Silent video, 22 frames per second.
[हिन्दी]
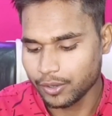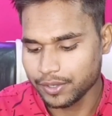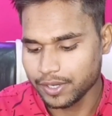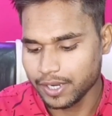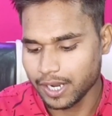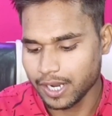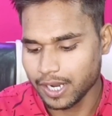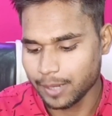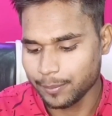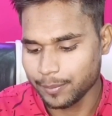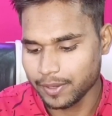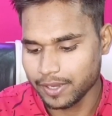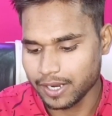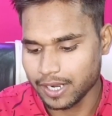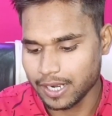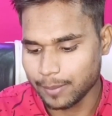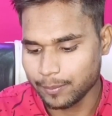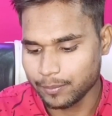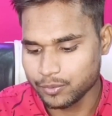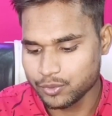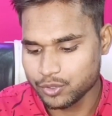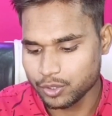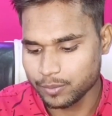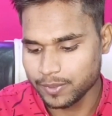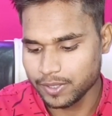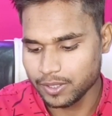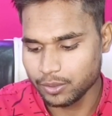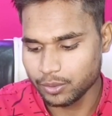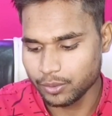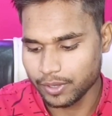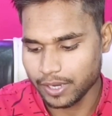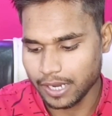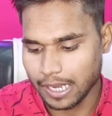और यहाँ पर आप जो भी
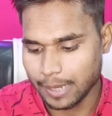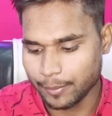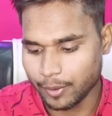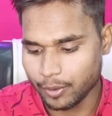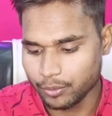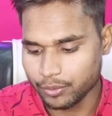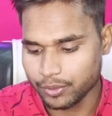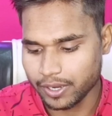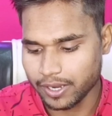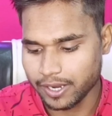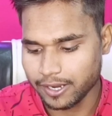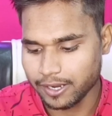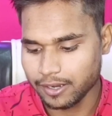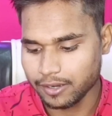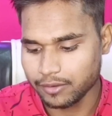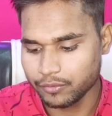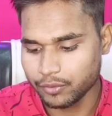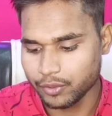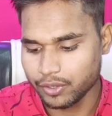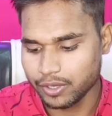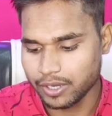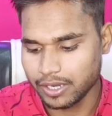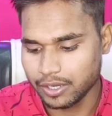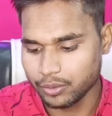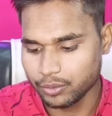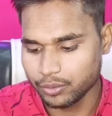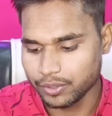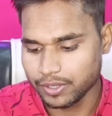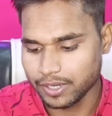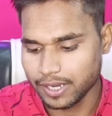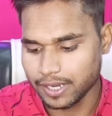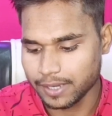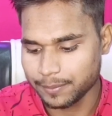लोन अमाउंट रहेंगे वो
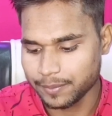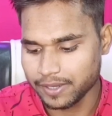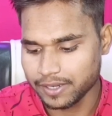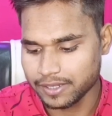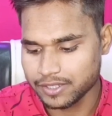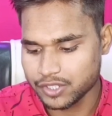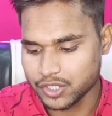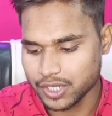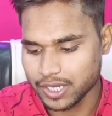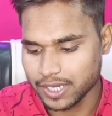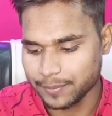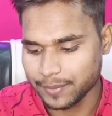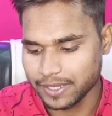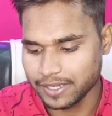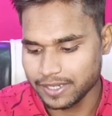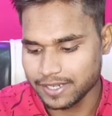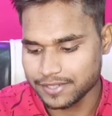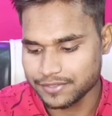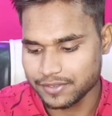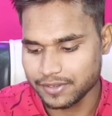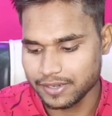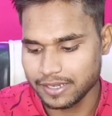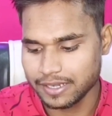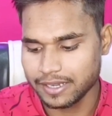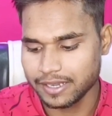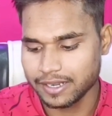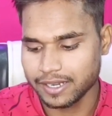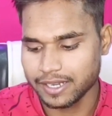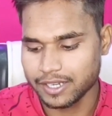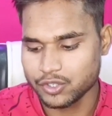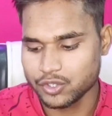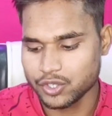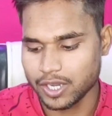टेन्यूर यहाँ पर छः महीने से
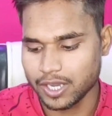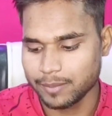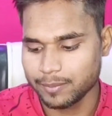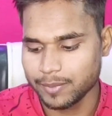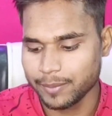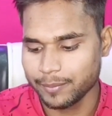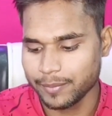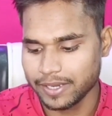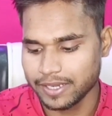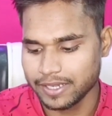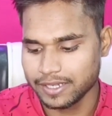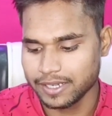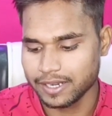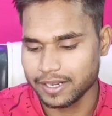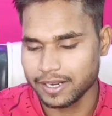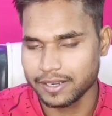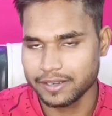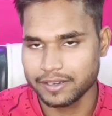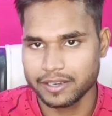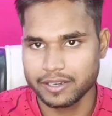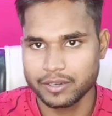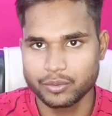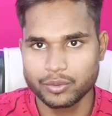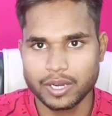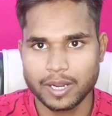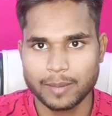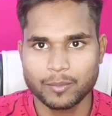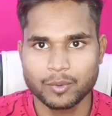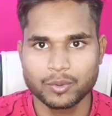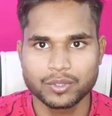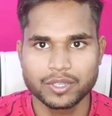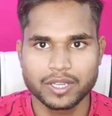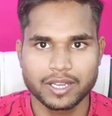लेकर के छियानवे महीने का टेन्यूर
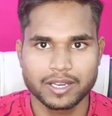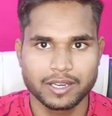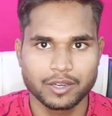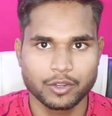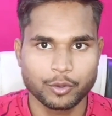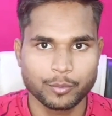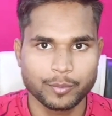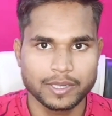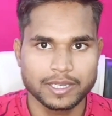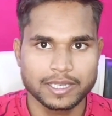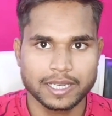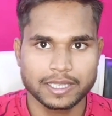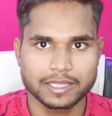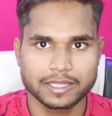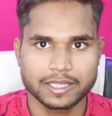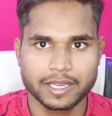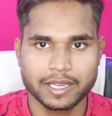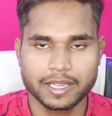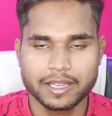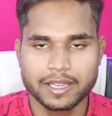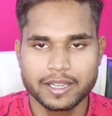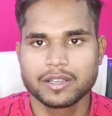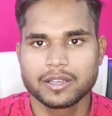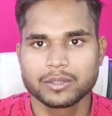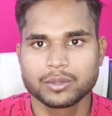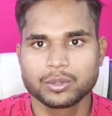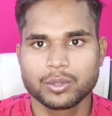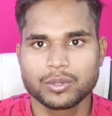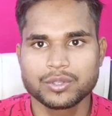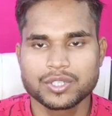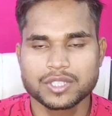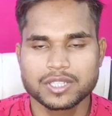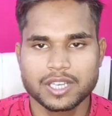आपको देखने को मिल जाता है
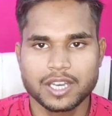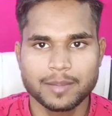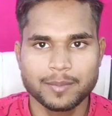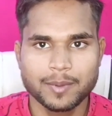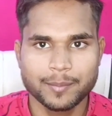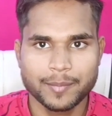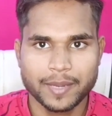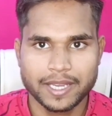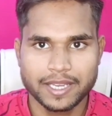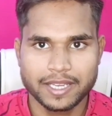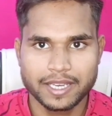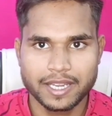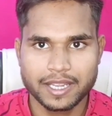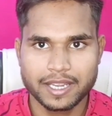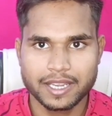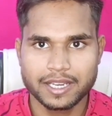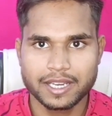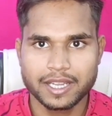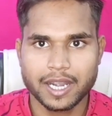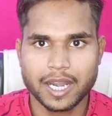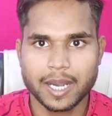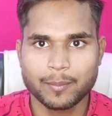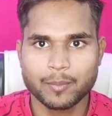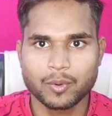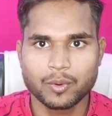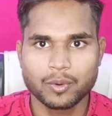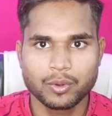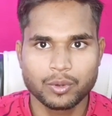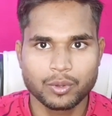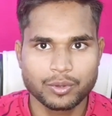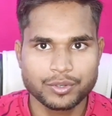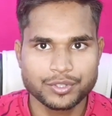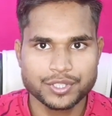तो जितने भी महीने के लिए आपको
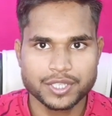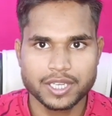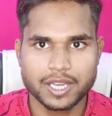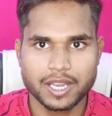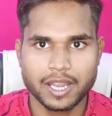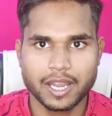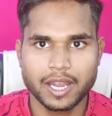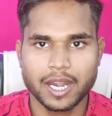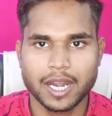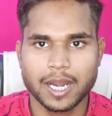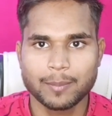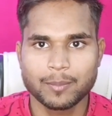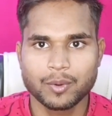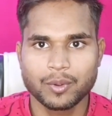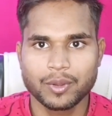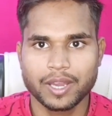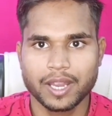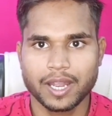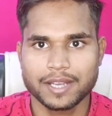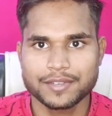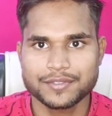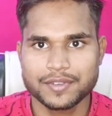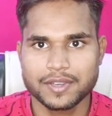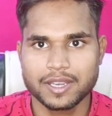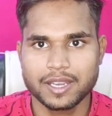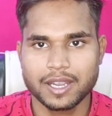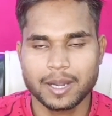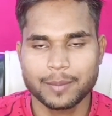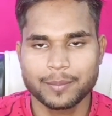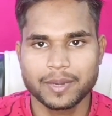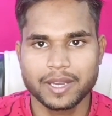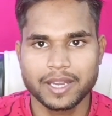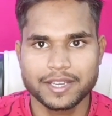लोन चाहिए है आप लोग यहाँ से
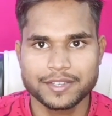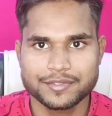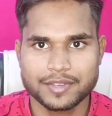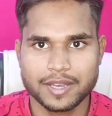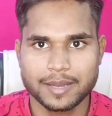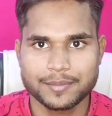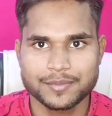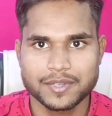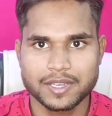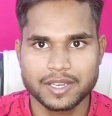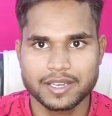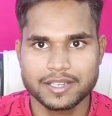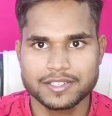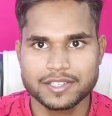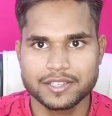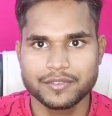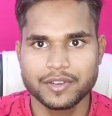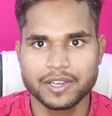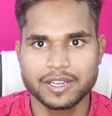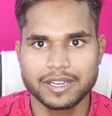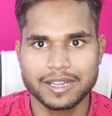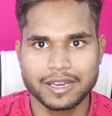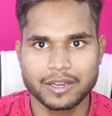अपने हिसाब से किसी भी